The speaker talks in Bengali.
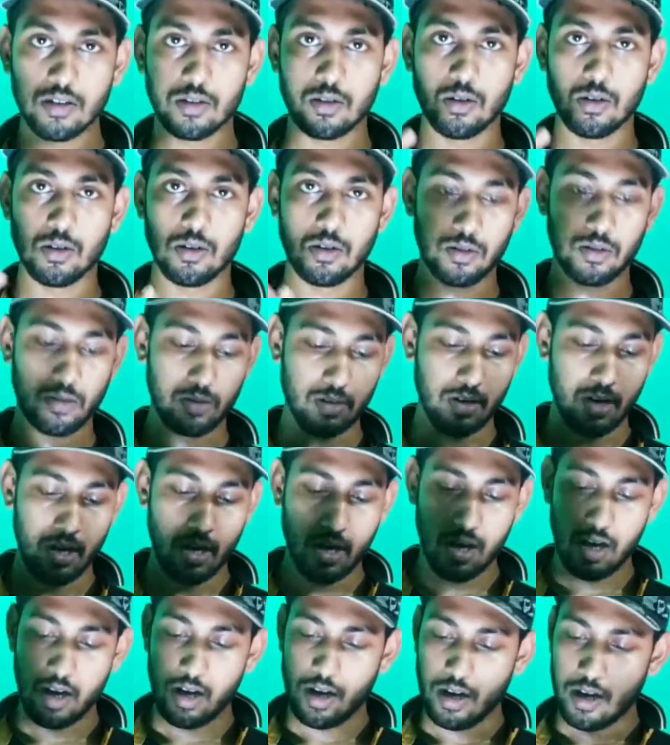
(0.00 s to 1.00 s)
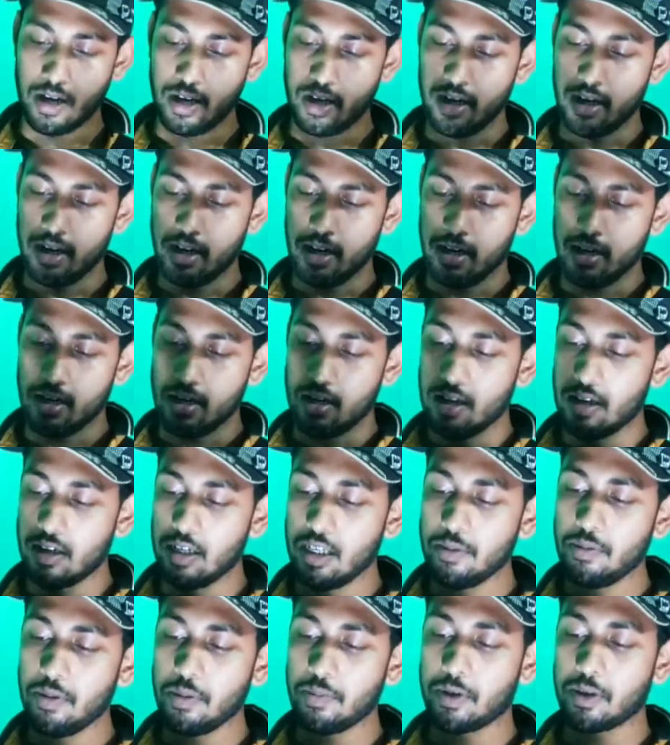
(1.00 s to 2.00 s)
তো
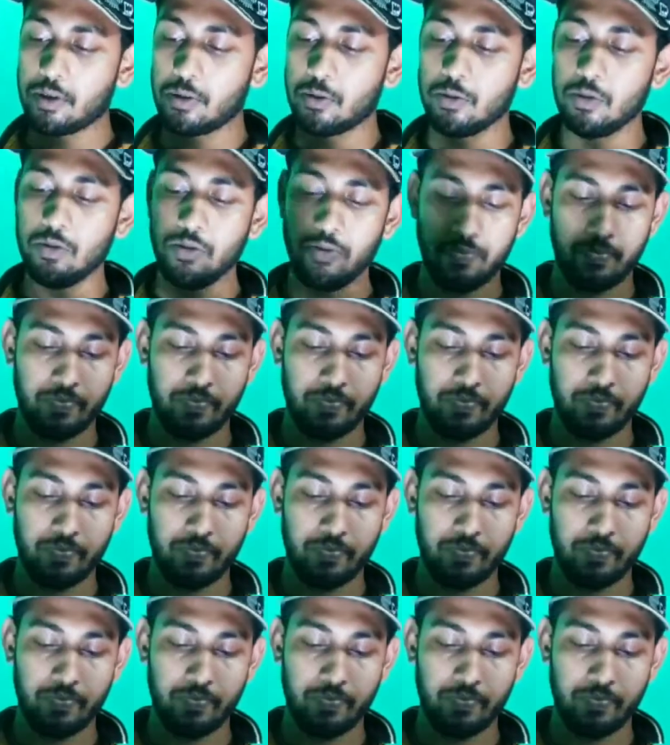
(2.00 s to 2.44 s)
লি ফিফটি টু